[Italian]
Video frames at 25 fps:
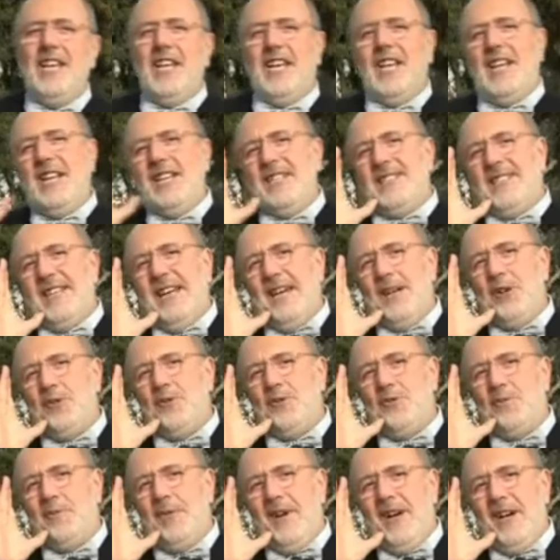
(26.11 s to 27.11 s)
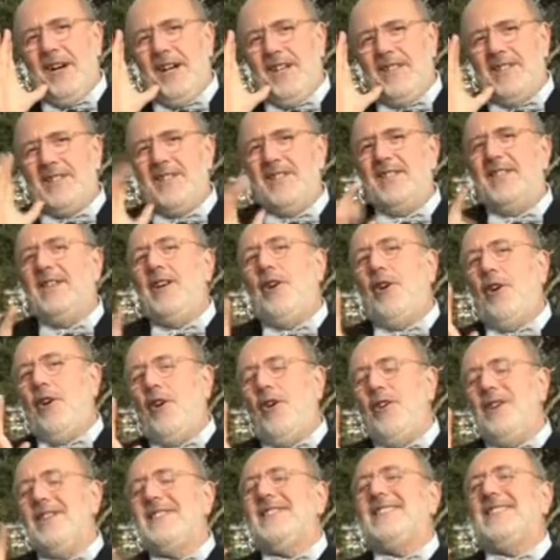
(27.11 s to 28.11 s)
Chi le si è allumato
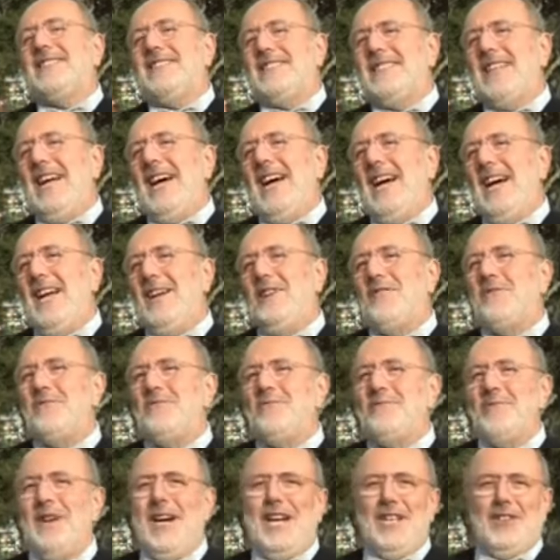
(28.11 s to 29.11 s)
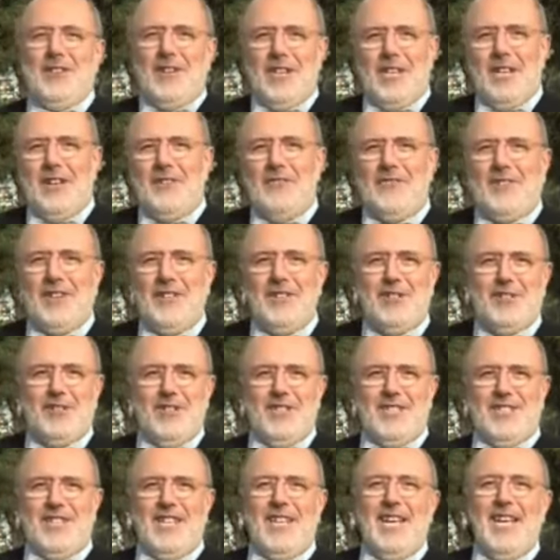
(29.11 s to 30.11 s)
o sta allumato, che dal
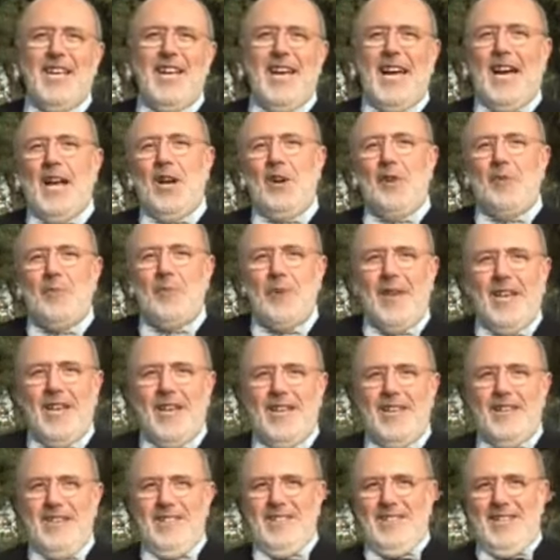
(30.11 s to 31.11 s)
francese allumé